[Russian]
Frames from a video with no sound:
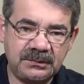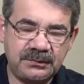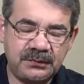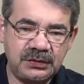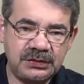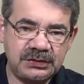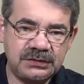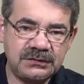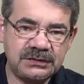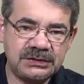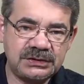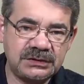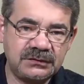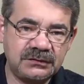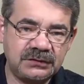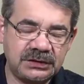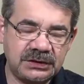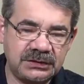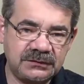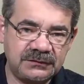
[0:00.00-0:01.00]
пользуются
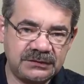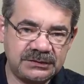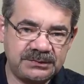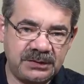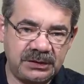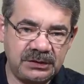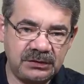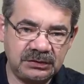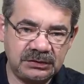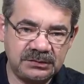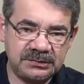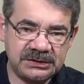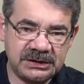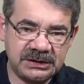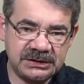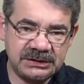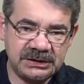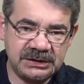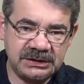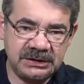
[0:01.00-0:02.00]
вот этим воспаленным
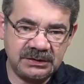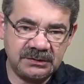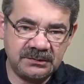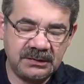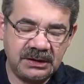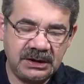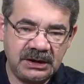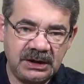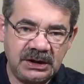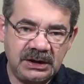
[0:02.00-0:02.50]
сознанием